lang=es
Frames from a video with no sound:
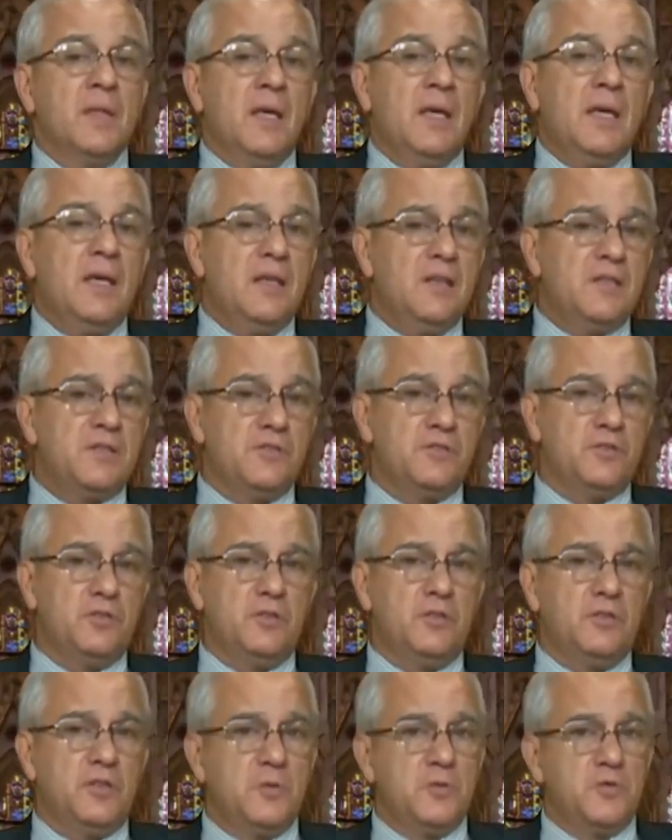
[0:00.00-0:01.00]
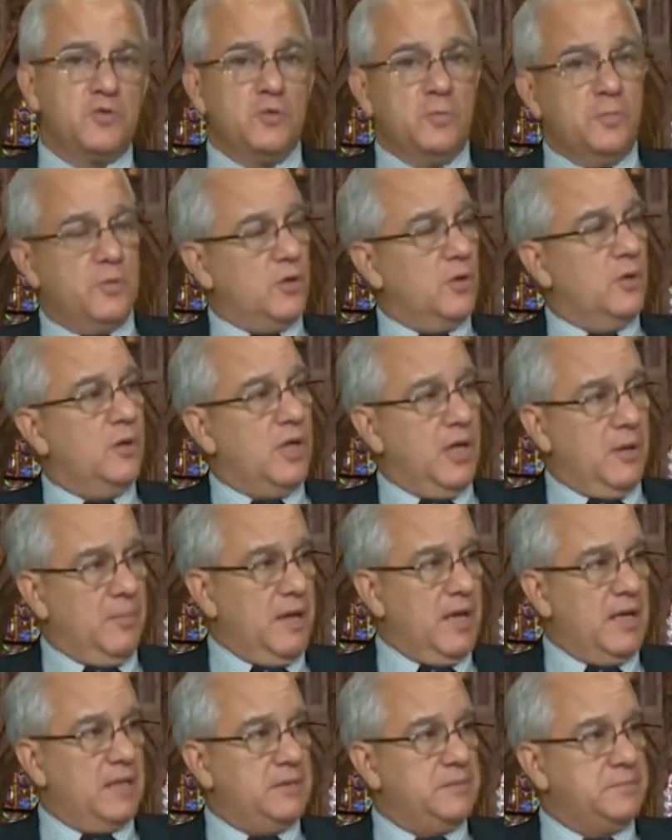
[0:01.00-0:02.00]
y le dicen, nosotros tenemos un
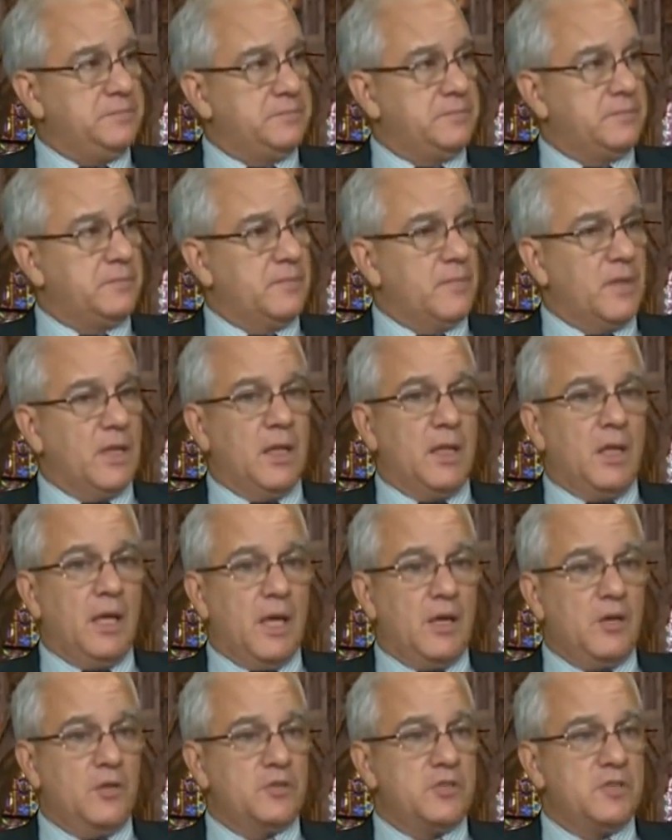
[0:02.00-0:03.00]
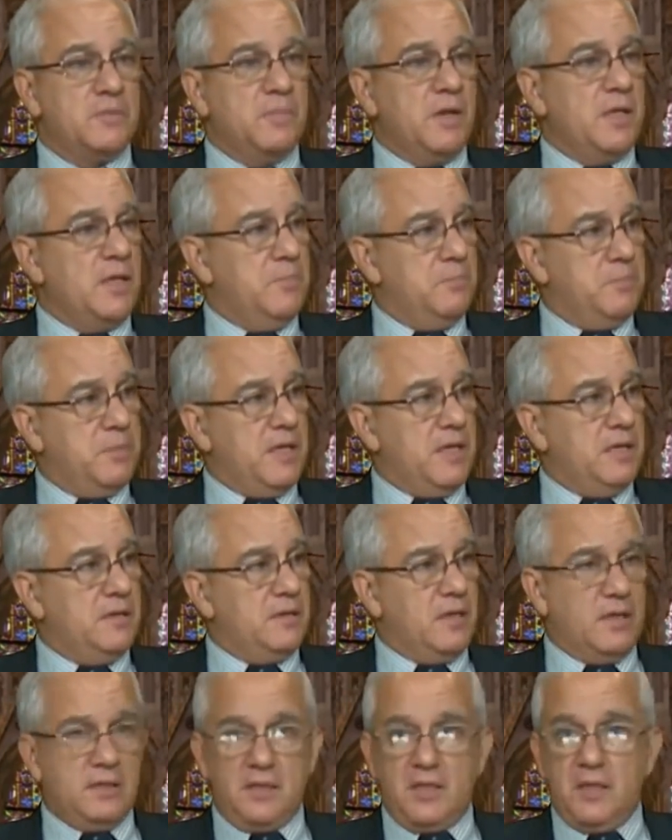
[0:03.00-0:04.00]
problema. Nos invaden
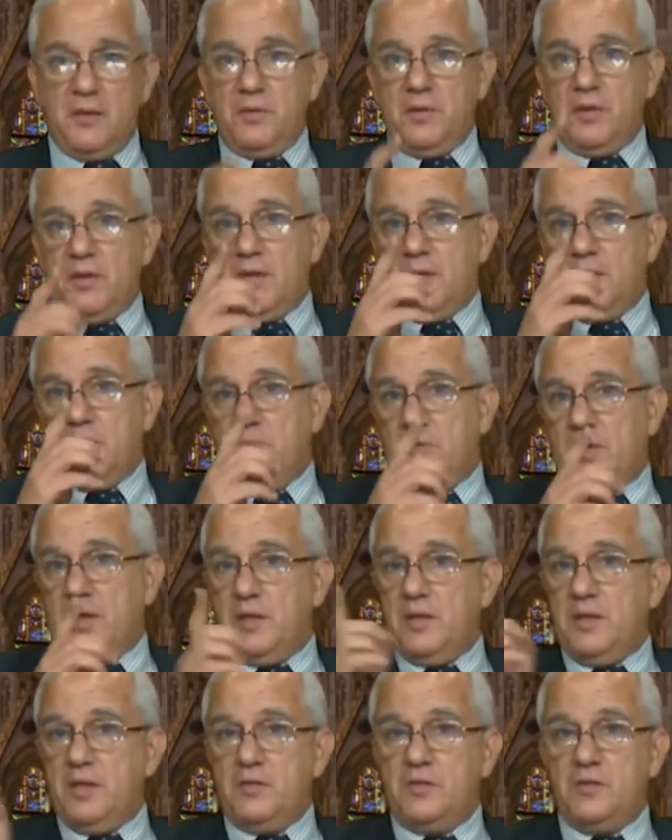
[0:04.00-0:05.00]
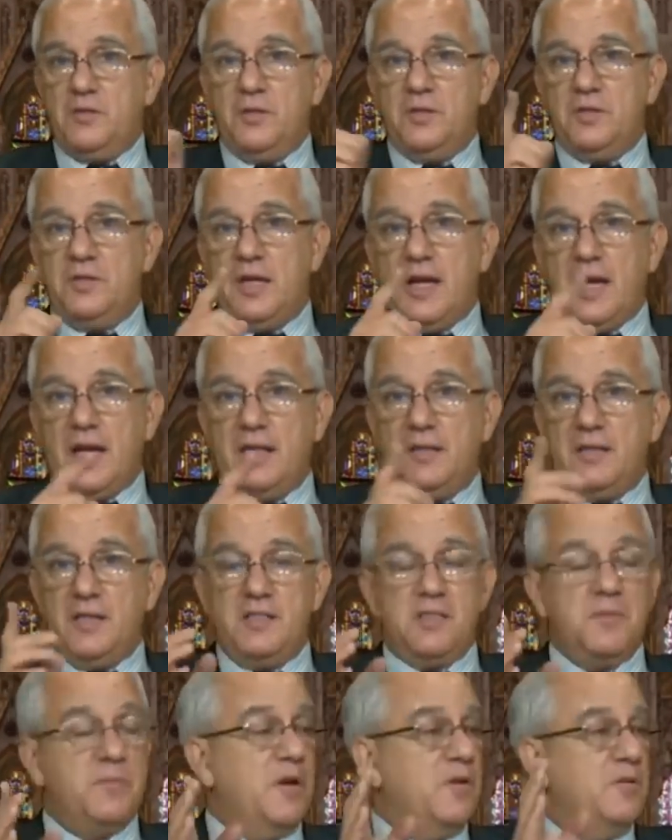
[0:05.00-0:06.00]
piratas que, por las direcciones era Cata y
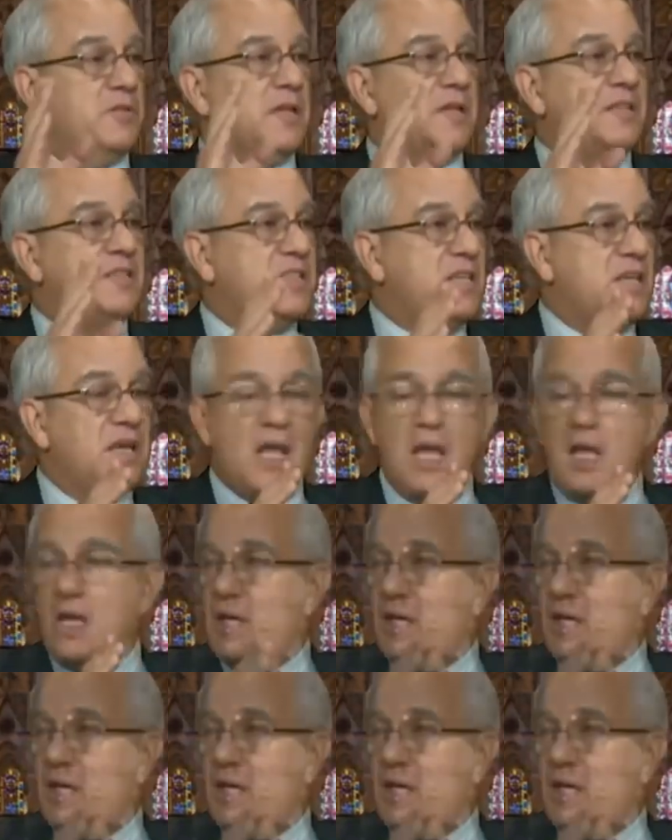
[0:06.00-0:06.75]
Zipango, o sea, China